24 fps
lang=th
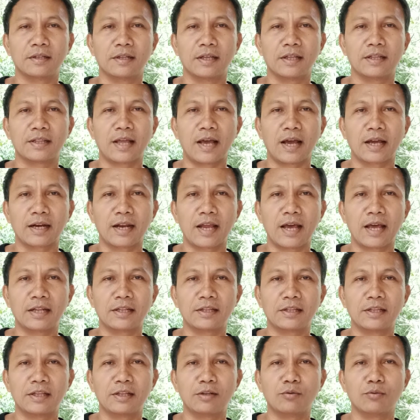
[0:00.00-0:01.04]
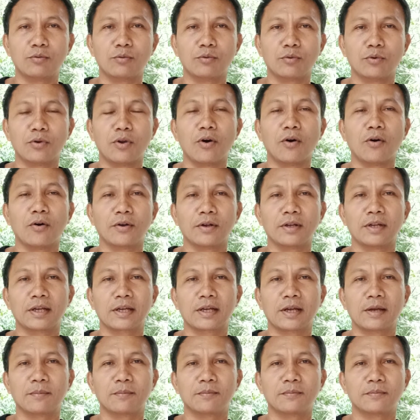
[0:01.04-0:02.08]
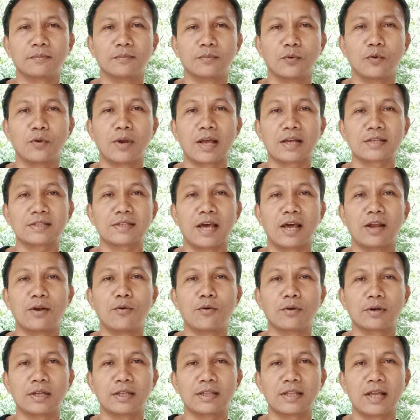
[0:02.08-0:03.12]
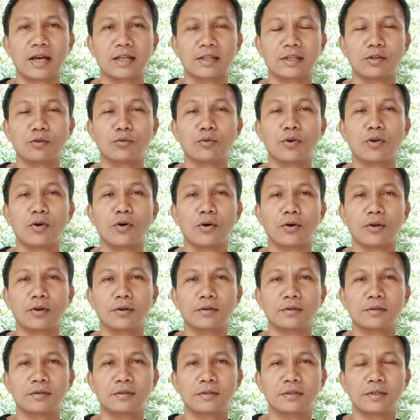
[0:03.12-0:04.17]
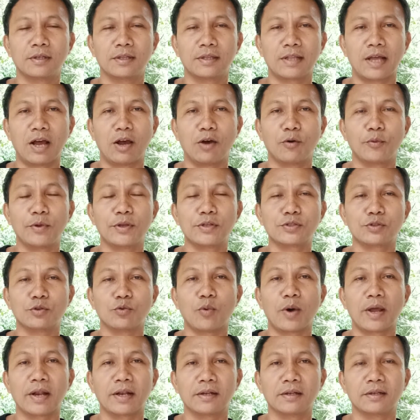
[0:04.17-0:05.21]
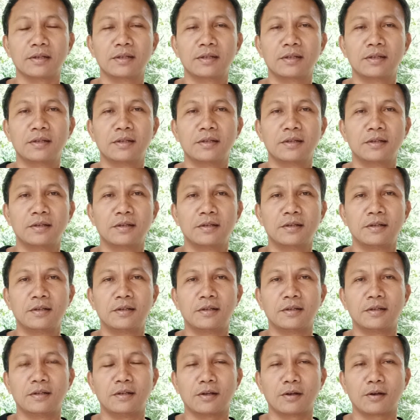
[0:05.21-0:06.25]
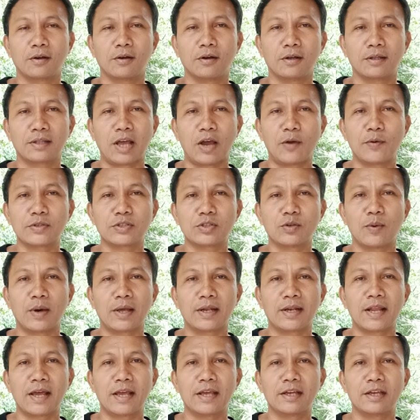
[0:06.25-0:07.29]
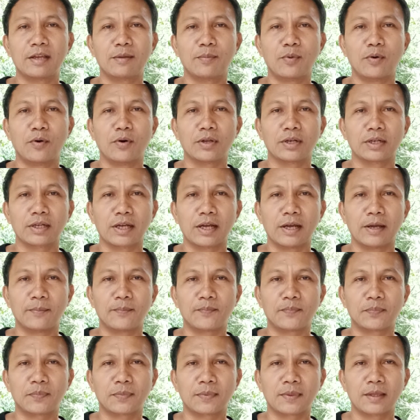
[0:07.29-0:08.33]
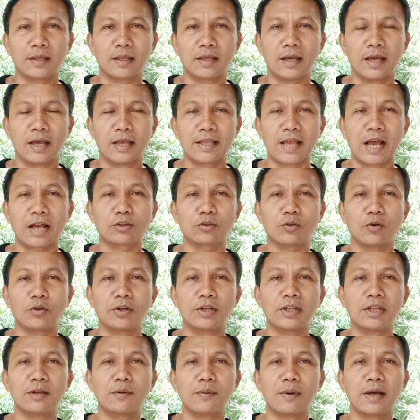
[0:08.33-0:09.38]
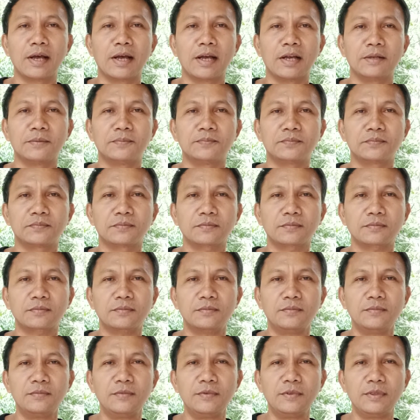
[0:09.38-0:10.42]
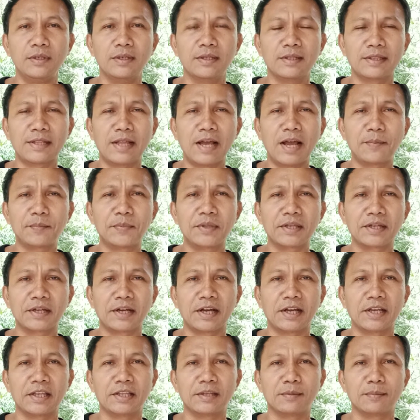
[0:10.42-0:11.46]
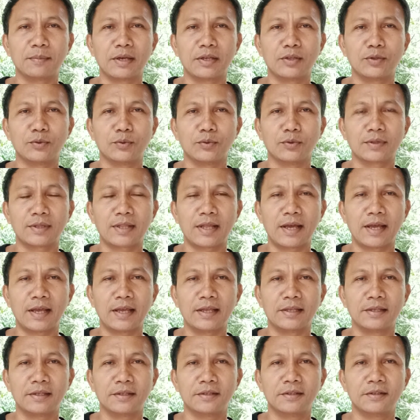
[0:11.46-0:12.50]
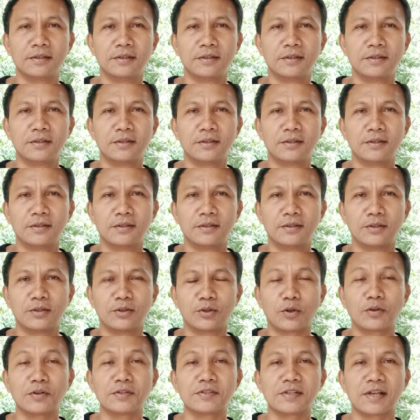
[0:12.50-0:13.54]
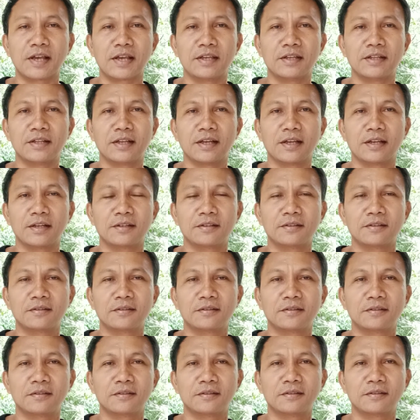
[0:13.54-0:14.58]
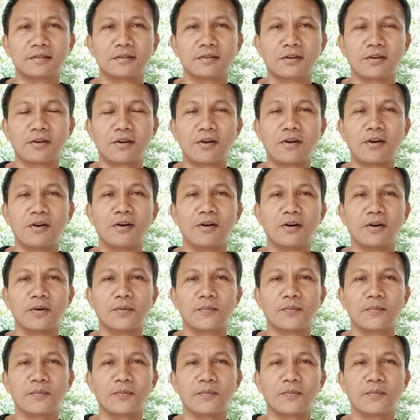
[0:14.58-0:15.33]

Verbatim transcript: ในทางด้านทิศอุดรนนะครับ ผู้รักษาลูกในทางทิศอุดรท้าวเวสสุวรรณแล้วก็ท้าวเวสสุวรรณได้ให้พรกับ ยักษ์ตนนี้ว่าถ้ามีใครมาอยู่ใต้ต้นไทรเนี่ยก็